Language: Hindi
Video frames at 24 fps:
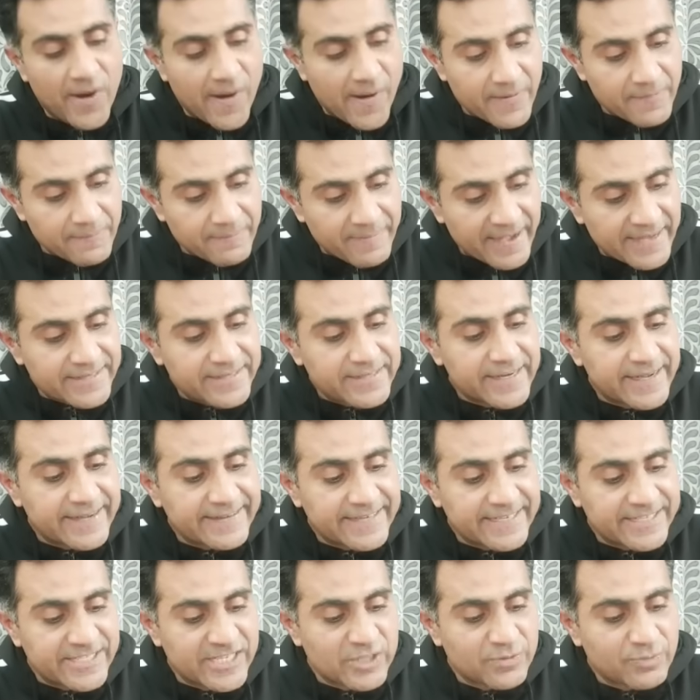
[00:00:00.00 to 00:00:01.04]
और बेंच है
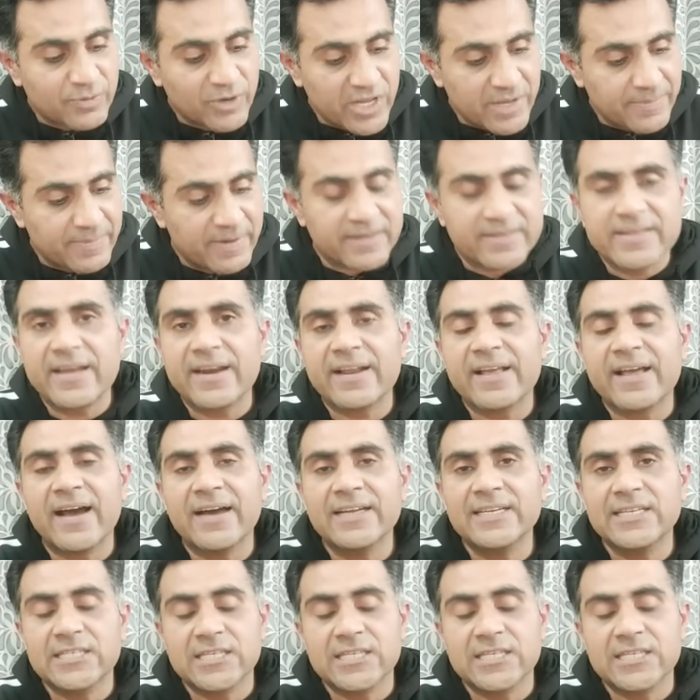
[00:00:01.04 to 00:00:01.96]
जस्टिस मुनीब अख्तर का